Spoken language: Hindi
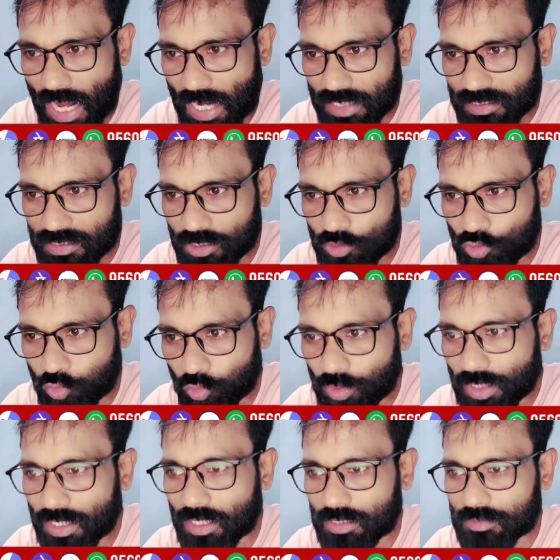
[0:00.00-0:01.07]
ऐसी
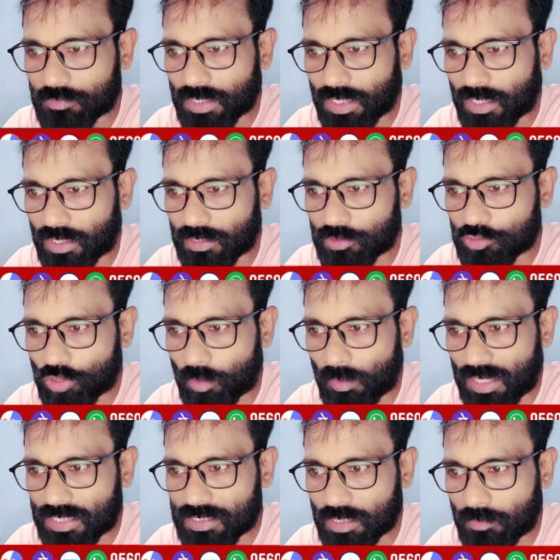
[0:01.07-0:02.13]
झूठी कस्में खाई जो
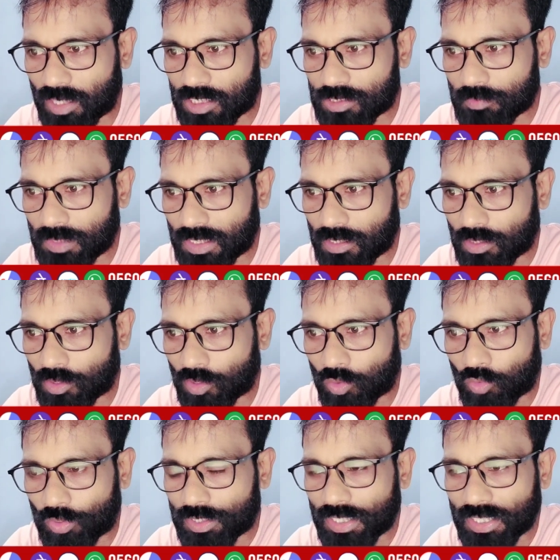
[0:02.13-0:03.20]
हमारे समाज में
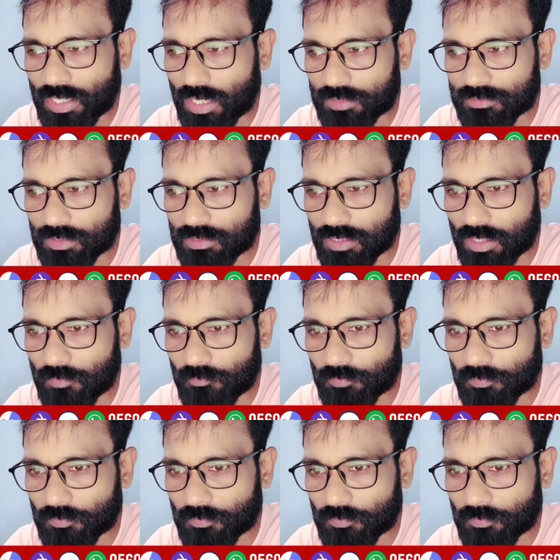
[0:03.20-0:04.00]
कोई नहीं खा सकता